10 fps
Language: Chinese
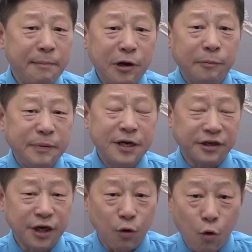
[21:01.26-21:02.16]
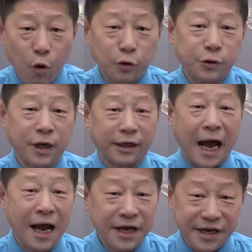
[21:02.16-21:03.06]
没有必要像过去一样呢
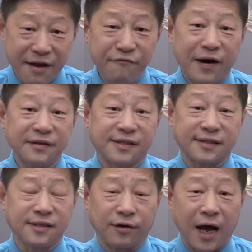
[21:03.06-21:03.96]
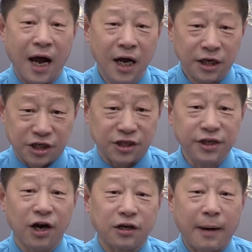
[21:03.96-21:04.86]
严防死守了。只
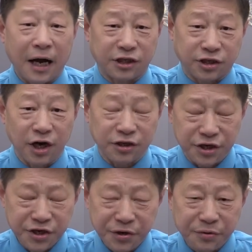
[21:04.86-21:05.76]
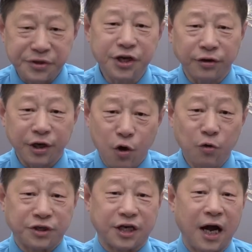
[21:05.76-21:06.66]
要什么，只要是有效的
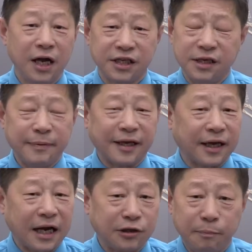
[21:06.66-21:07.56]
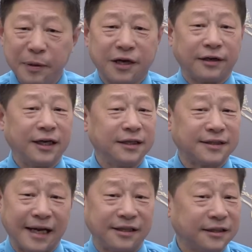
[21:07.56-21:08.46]
控制，基本上呢就不可能
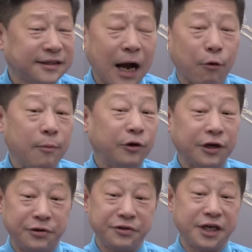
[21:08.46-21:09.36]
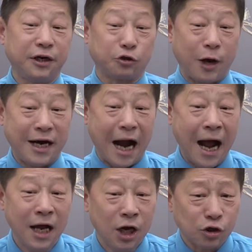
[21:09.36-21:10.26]
产生大规模的流行和传
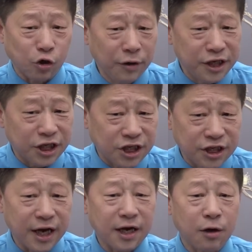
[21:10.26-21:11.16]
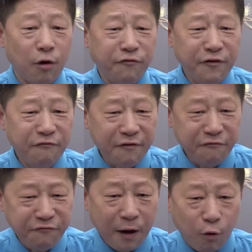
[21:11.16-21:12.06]
染。所以世界各国纷纷
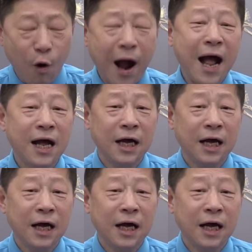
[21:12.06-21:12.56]
放宽。